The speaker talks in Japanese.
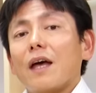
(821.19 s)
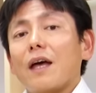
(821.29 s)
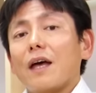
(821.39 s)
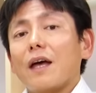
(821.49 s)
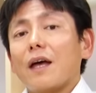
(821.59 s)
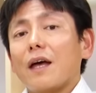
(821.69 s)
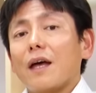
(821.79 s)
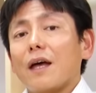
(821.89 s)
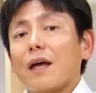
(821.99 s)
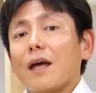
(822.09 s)

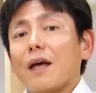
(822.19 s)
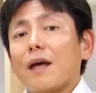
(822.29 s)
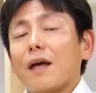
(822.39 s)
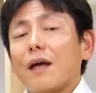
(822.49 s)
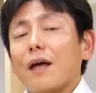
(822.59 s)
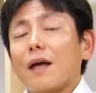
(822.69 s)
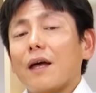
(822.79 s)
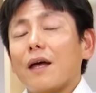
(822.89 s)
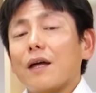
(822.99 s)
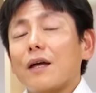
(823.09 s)

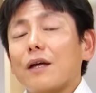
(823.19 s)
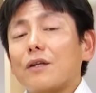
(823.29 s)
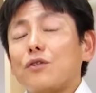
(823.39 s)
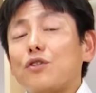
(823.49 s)
えー、